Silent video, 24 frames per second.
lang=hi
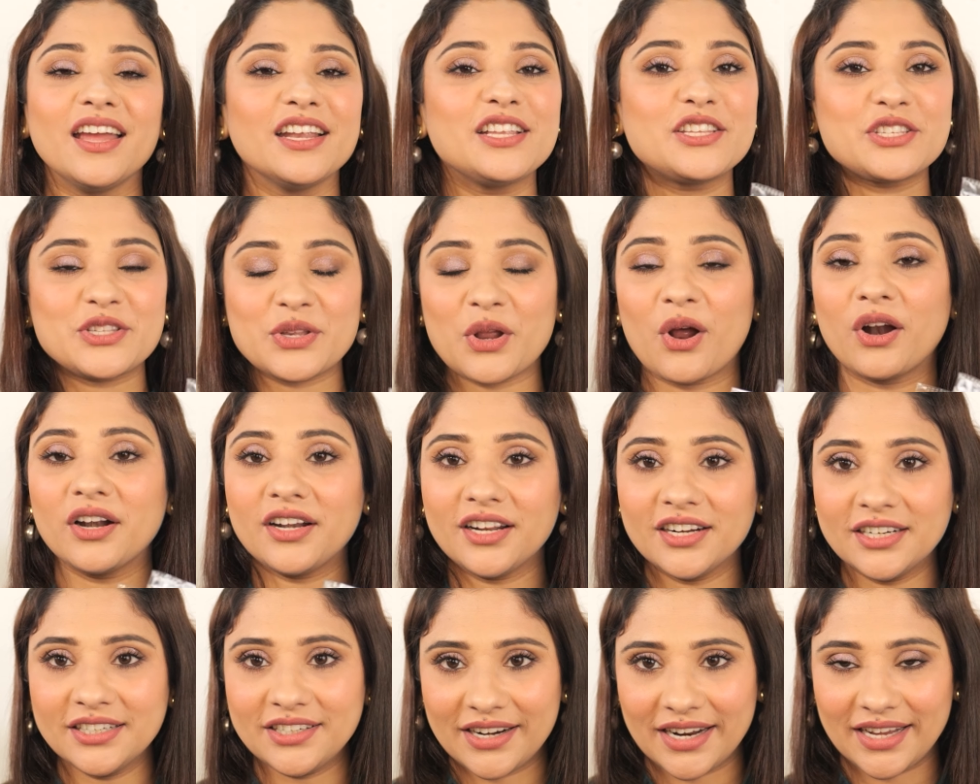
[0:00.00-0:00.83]
इट्स
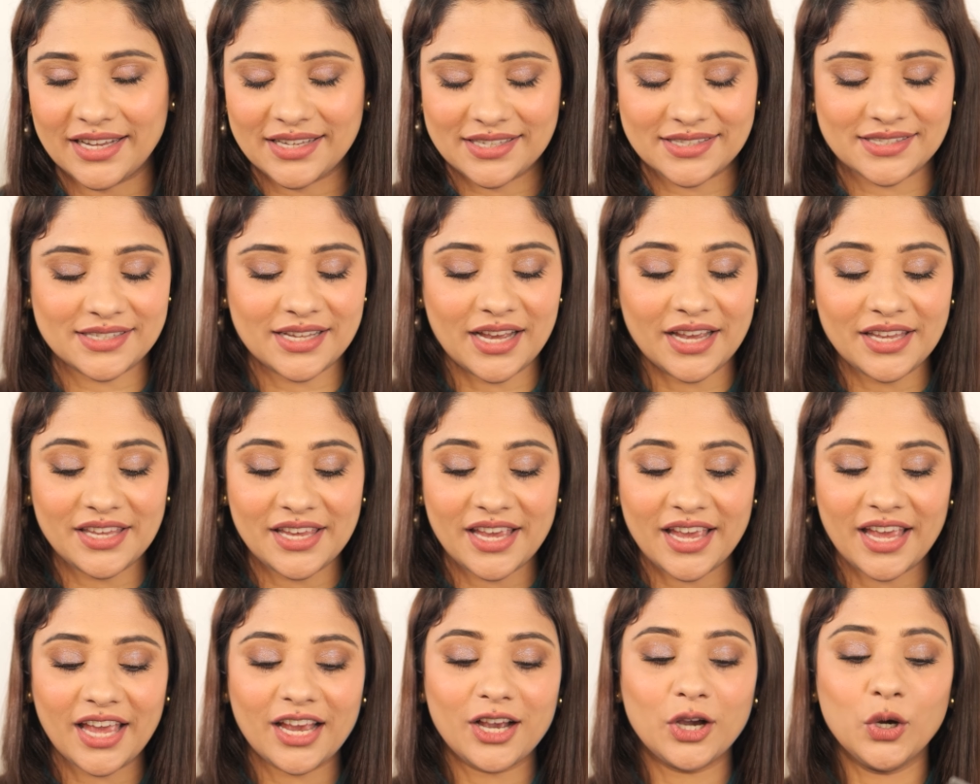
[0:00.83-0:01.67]
नॉट अ ड्रेस
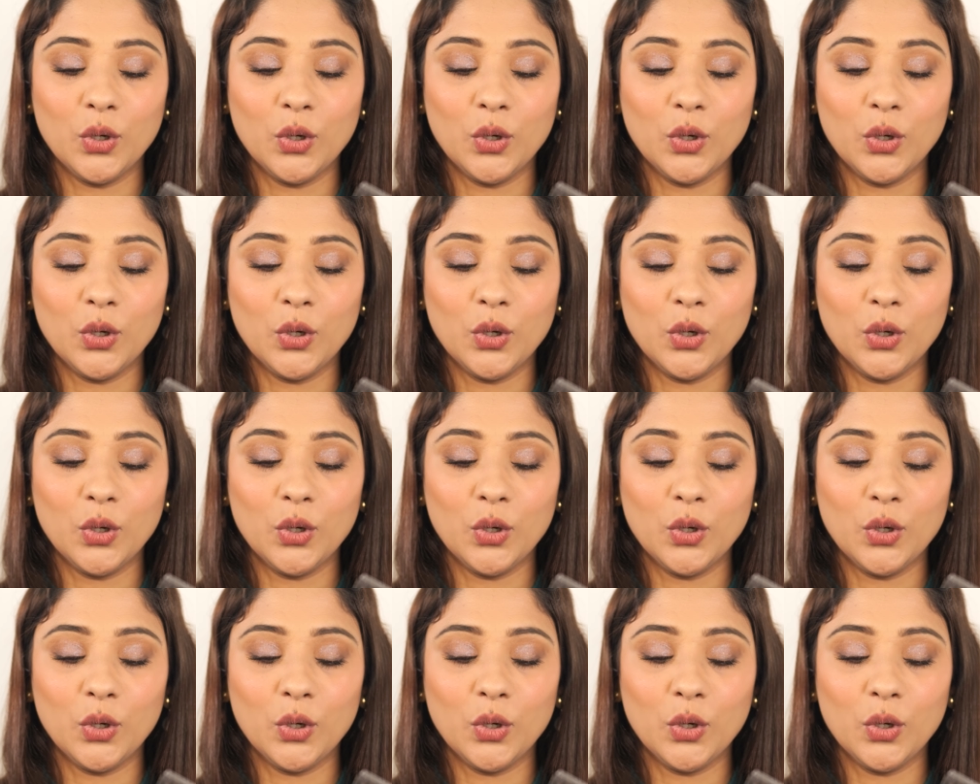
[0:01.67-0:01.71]
ये